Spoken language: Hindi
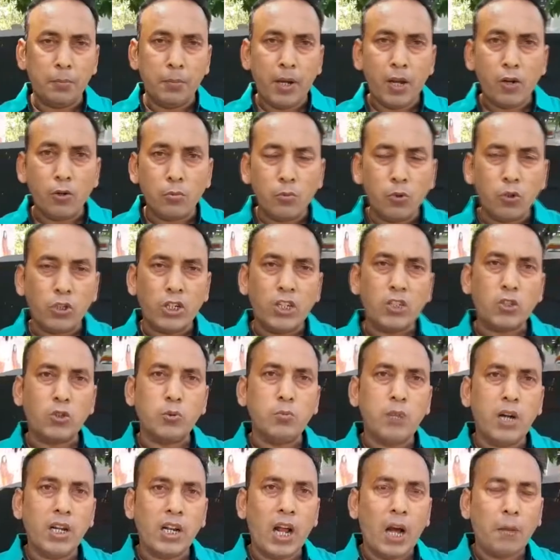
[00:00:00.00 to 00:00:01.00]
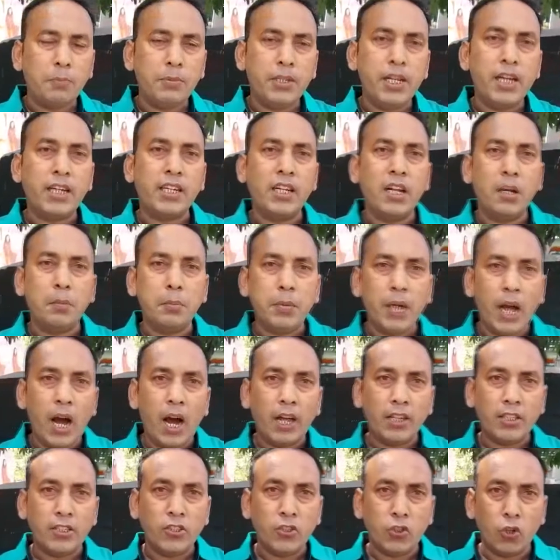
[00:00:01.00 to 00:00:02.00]
मैं हूं मुकेश कुमार आप देख रहे हैं बिहार
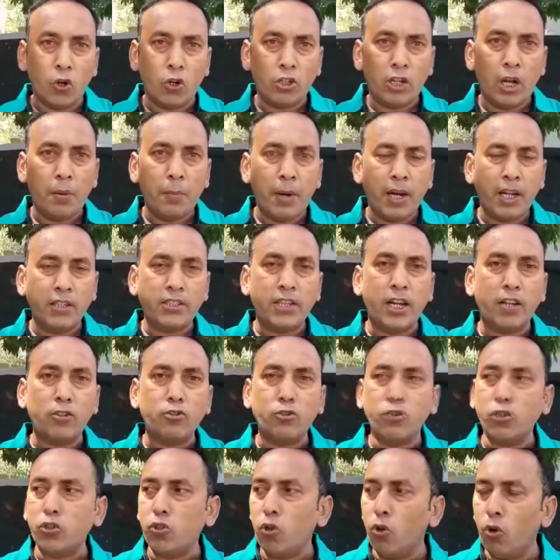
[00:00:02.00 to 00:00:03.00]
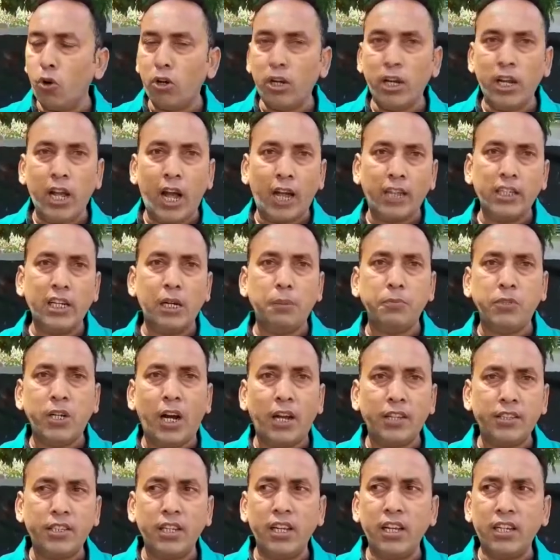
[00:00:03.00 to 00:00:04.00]
इन शॉर्ट हमारे साथ कुछ लोग हैं आइए हम
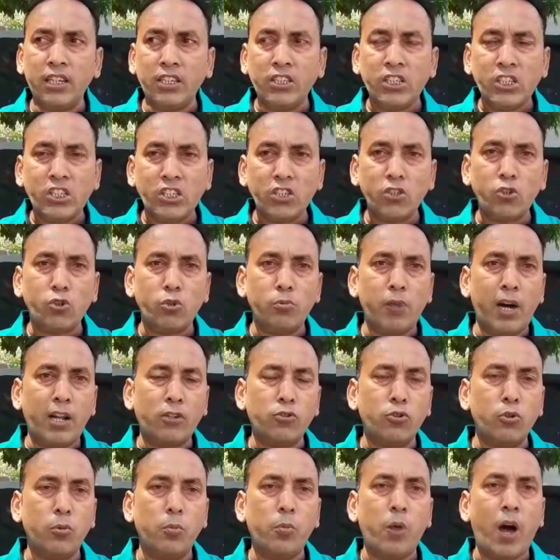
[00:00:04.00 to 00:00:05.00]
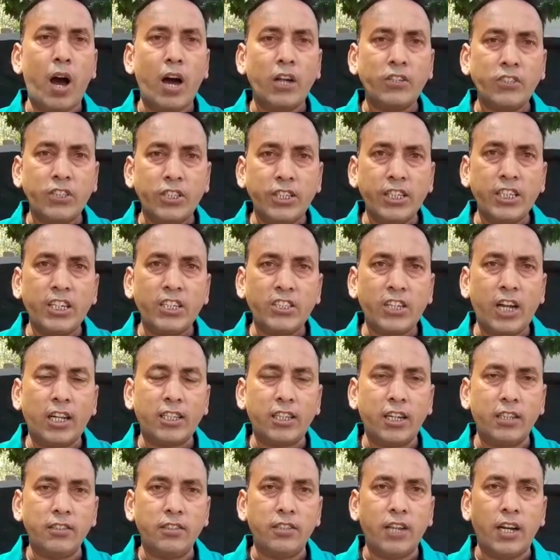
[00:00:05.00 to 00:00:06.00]
जानते हैं कि नीतीश कुमार को आरजेडी के
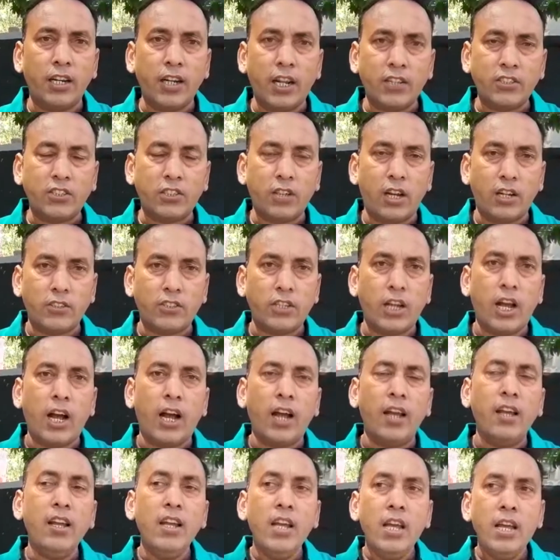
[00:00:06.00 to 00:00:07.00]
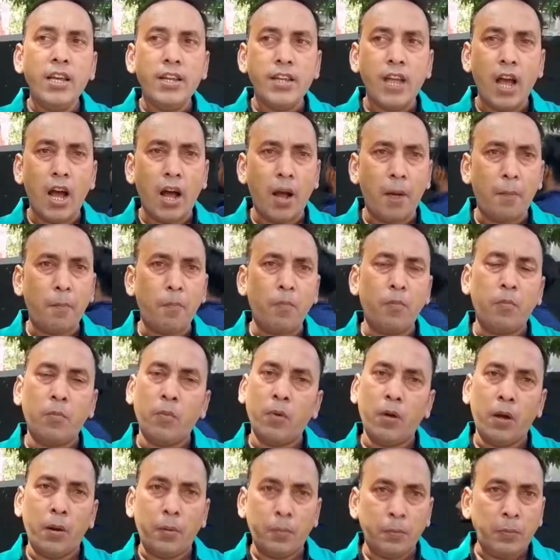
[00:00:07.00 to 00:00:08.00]
साथ जाना अच्छा है या
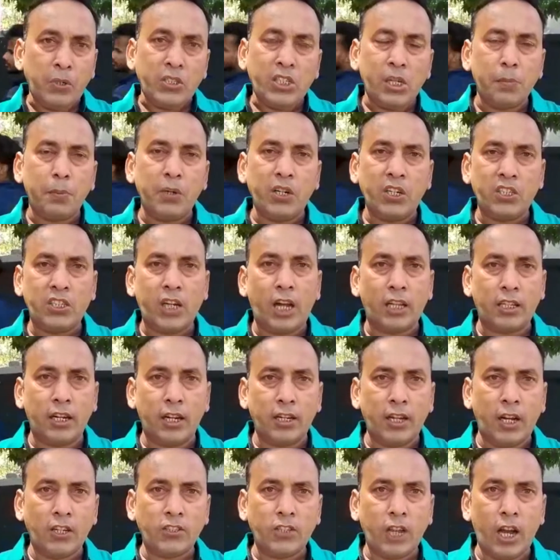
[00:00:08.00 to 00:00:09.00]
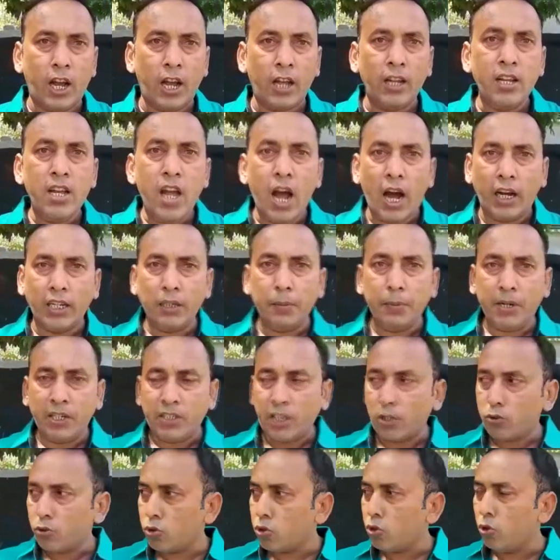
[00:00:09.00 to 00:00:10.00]
बीजेपी के साथ रहना अच्छा है आइए मेरे
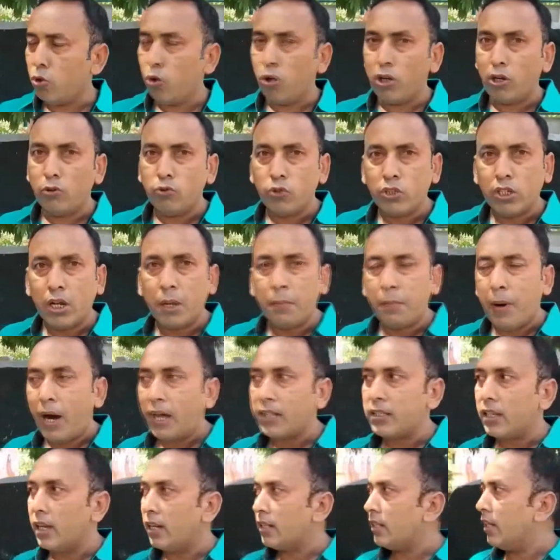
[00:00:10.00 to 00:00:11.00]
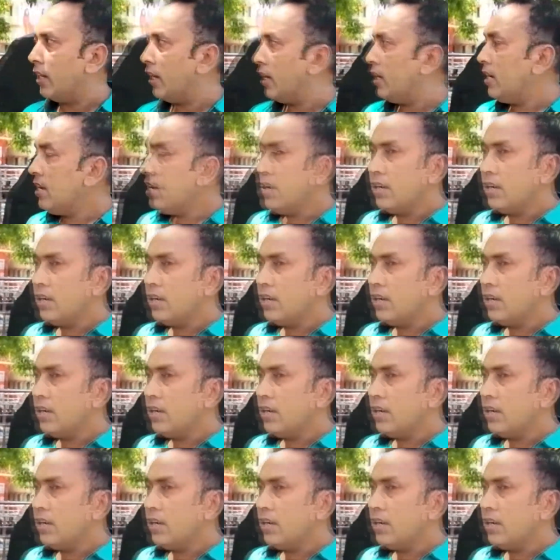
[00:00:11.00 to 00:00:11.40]
साथ कुछ लोग हैं उनसे हम बात करते हैं